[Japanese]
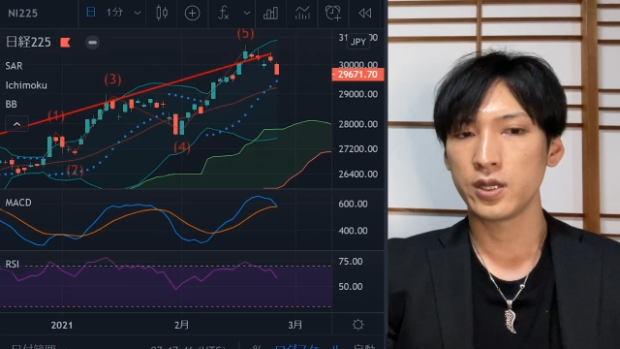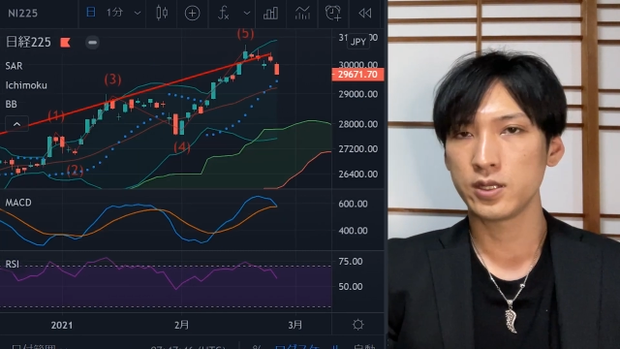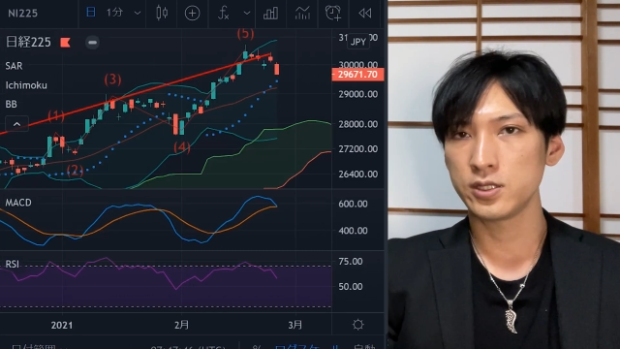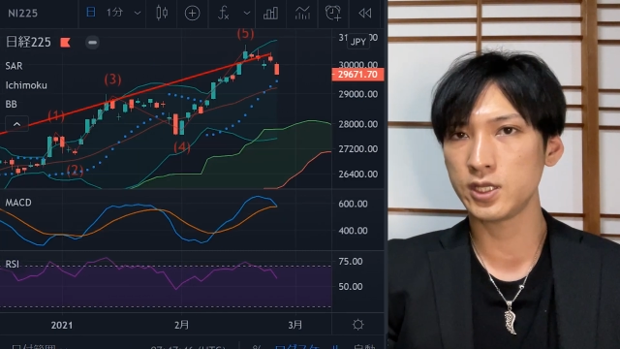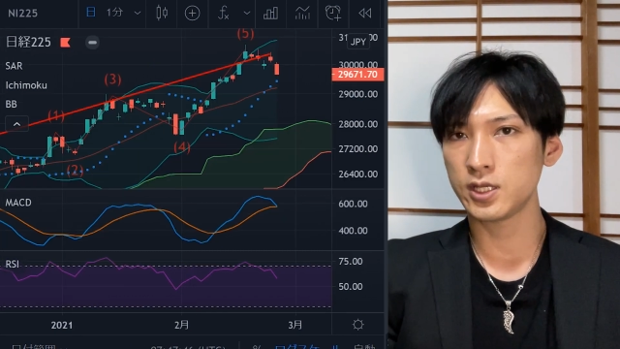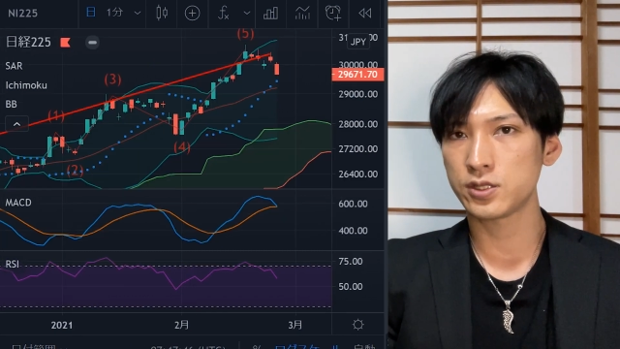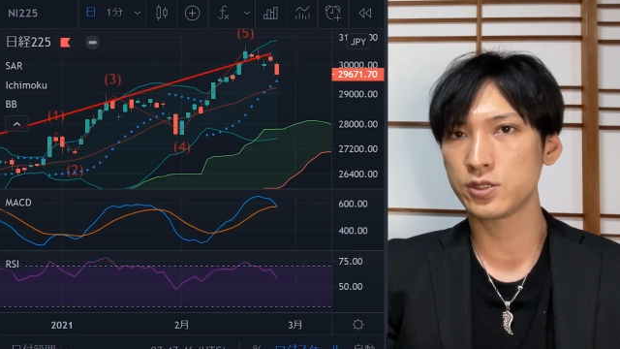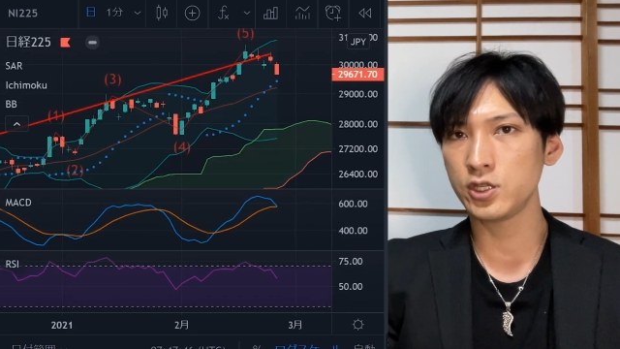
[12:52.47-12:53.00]

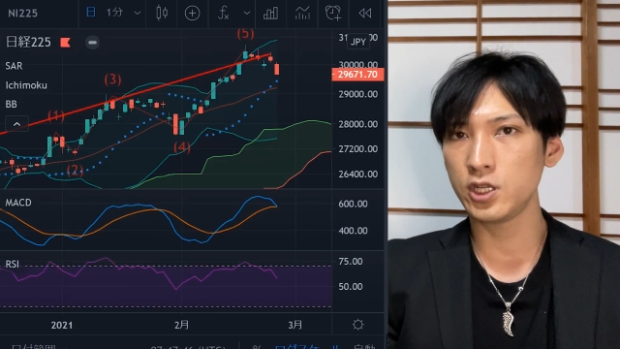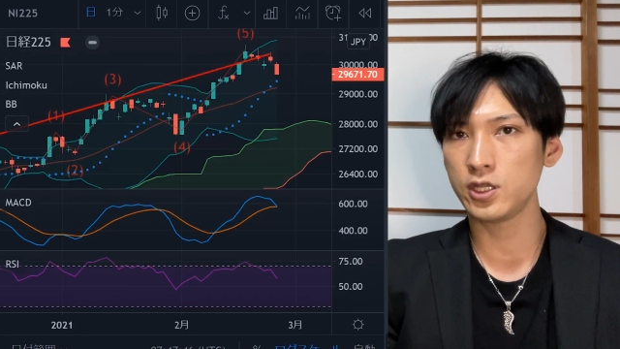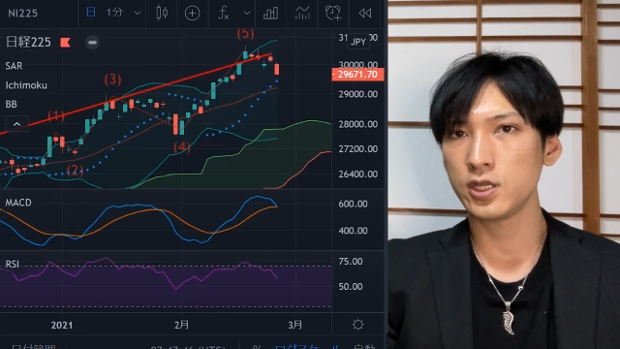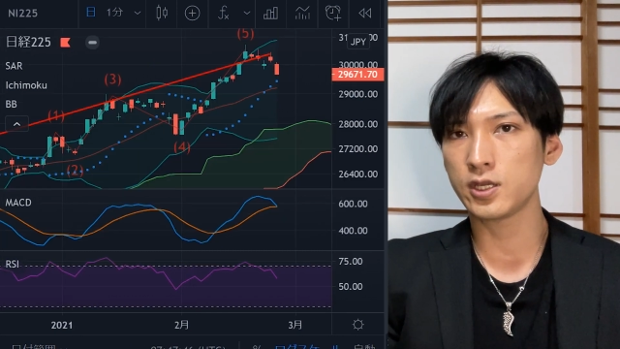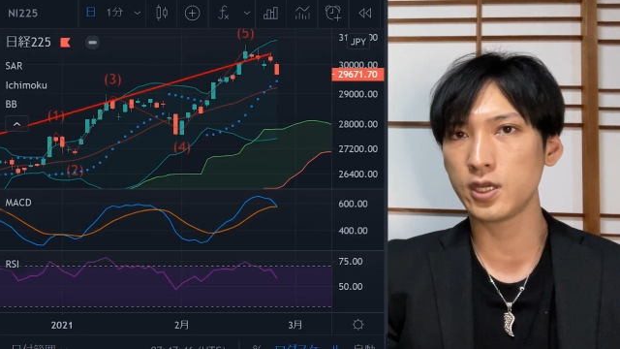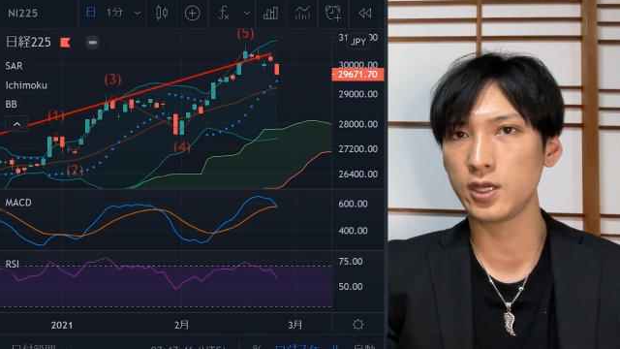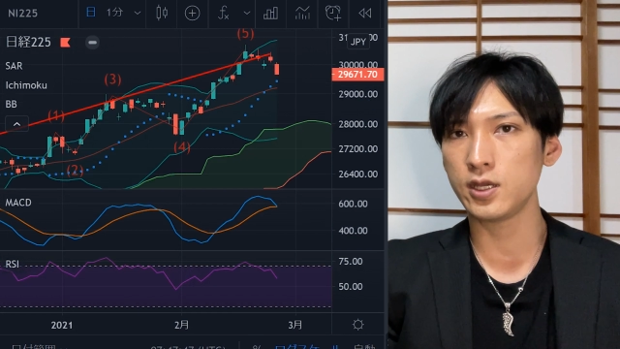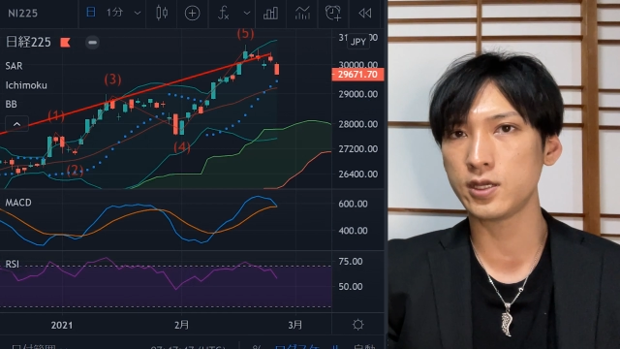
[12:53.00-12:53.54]
じゃあ次に日
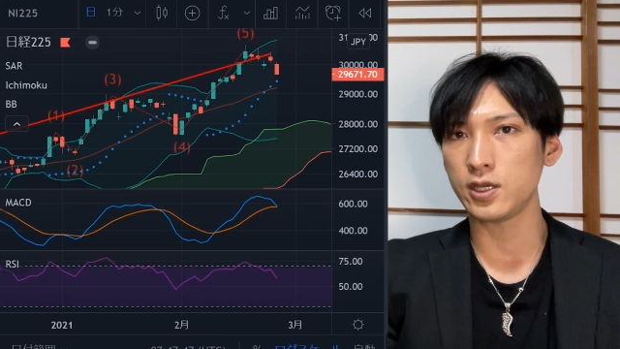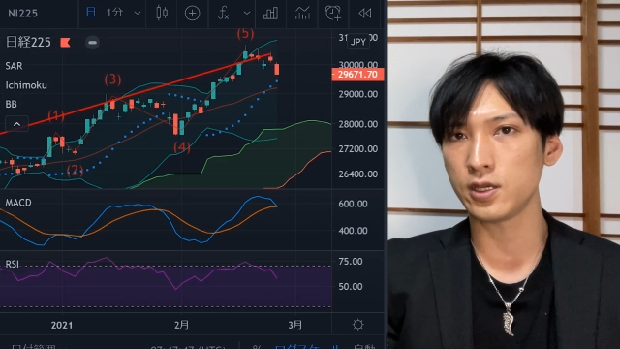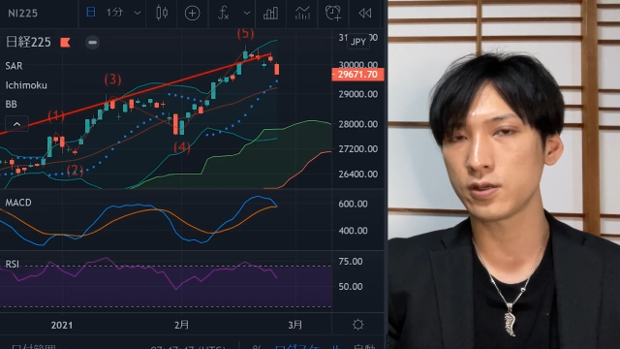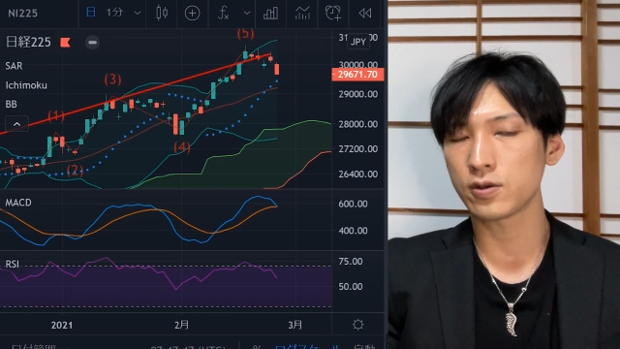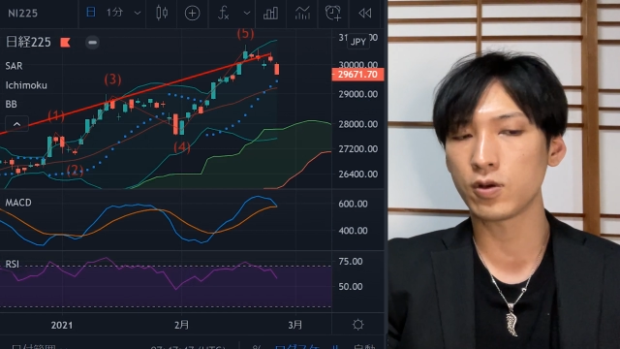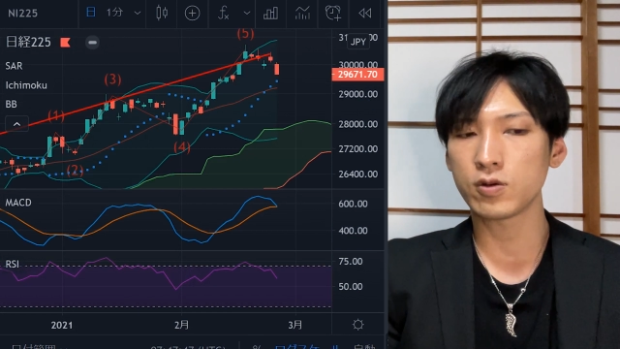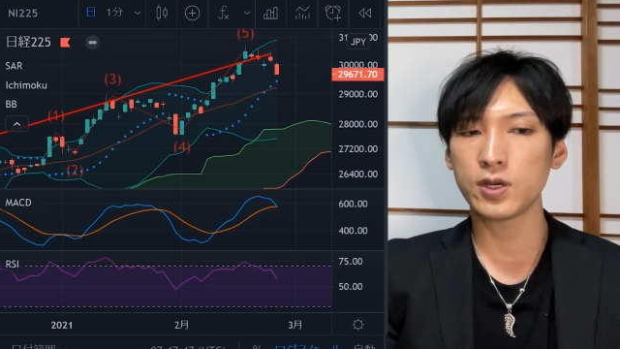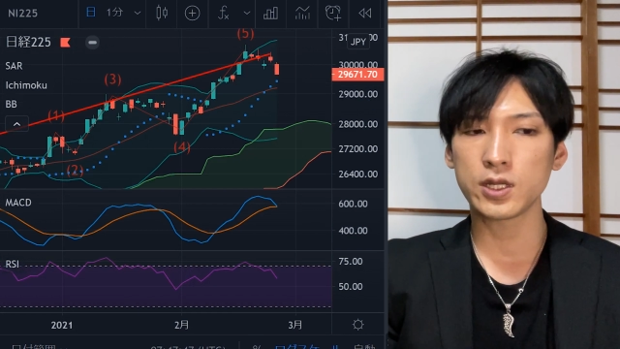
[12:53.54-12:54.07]
経平均、
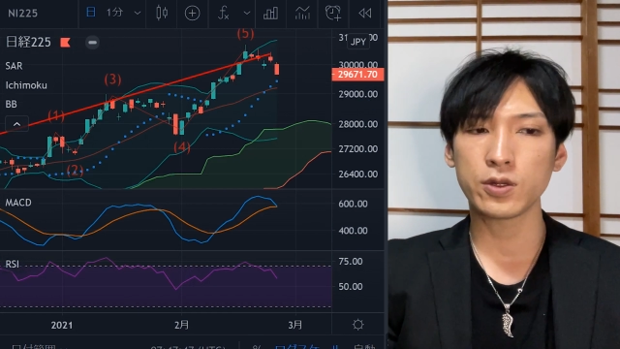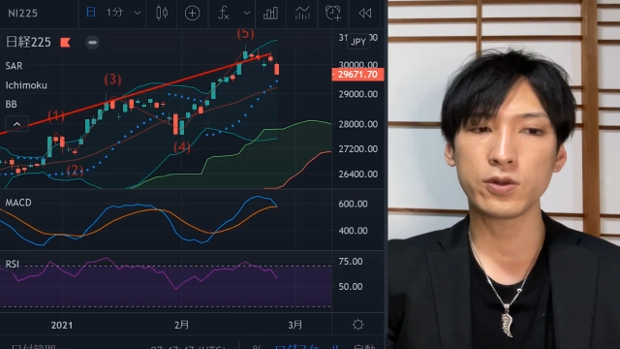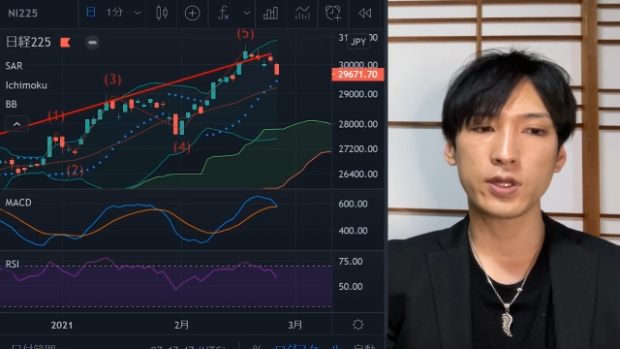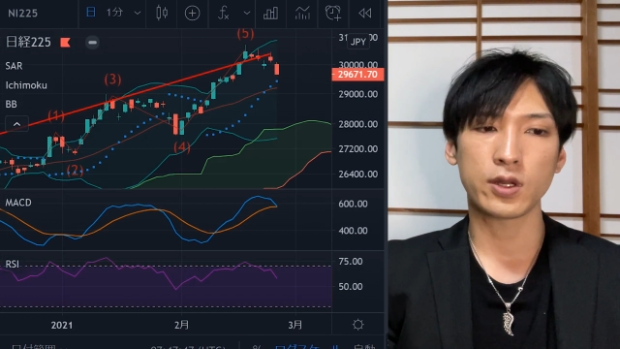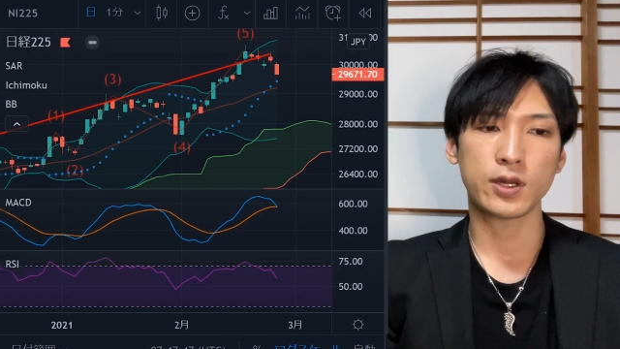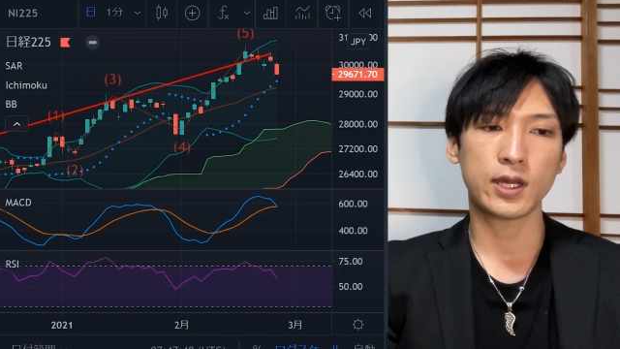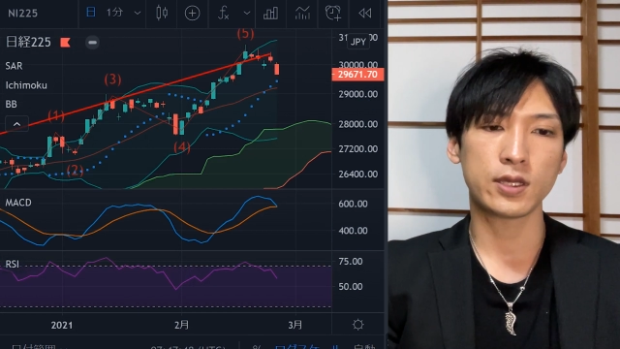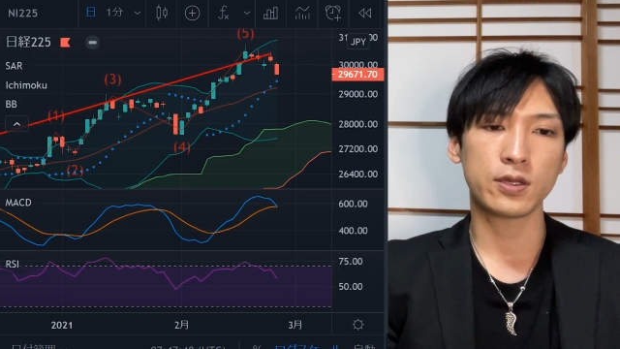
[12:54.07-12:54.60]
ここはどうな
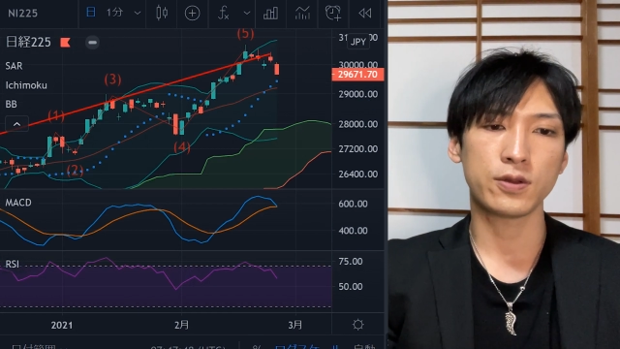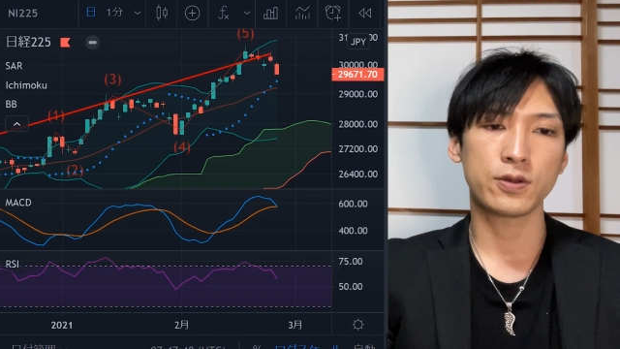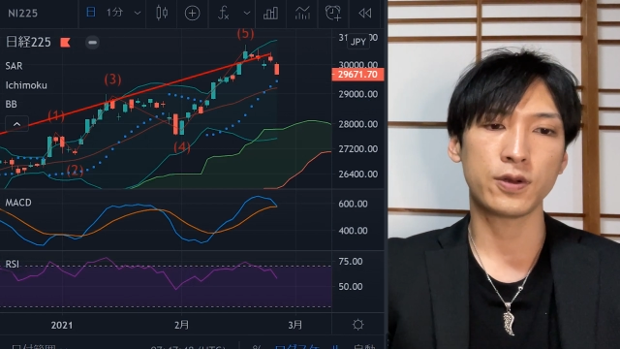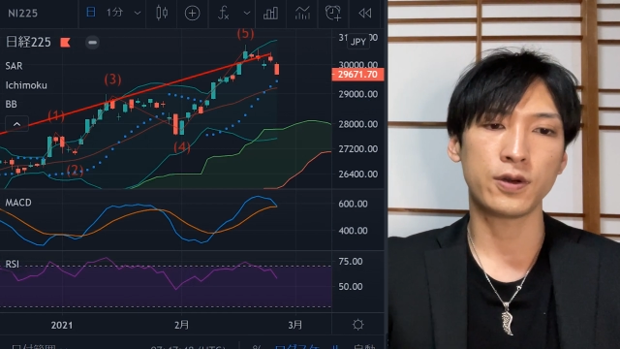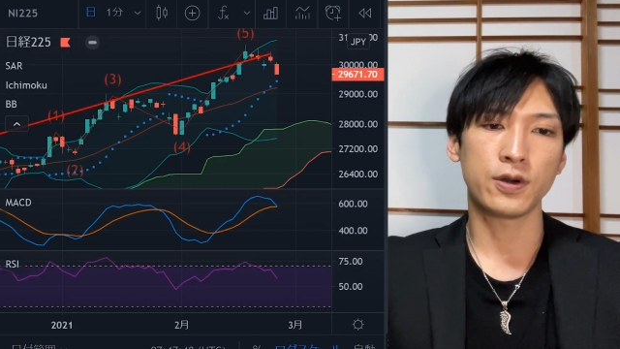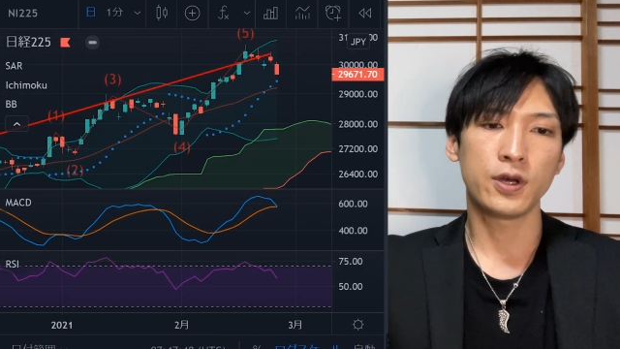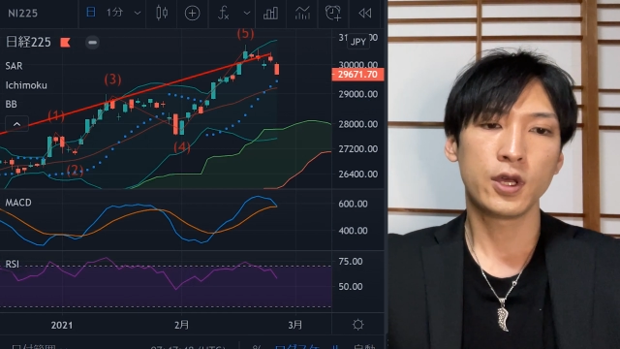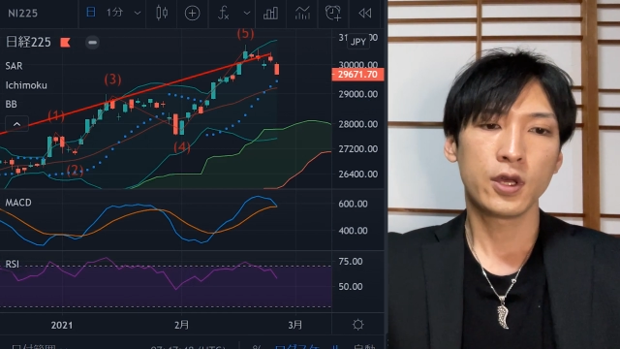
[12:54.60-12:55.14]
のかっていう
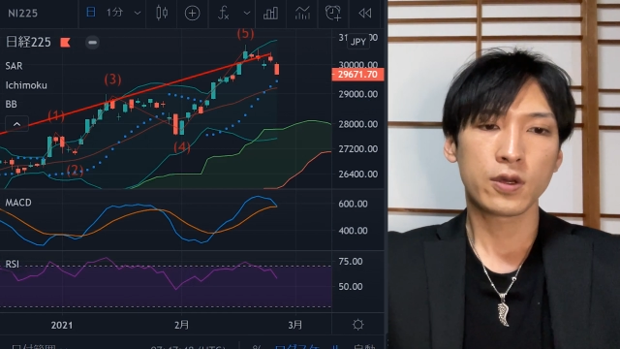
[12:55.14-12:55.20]
と、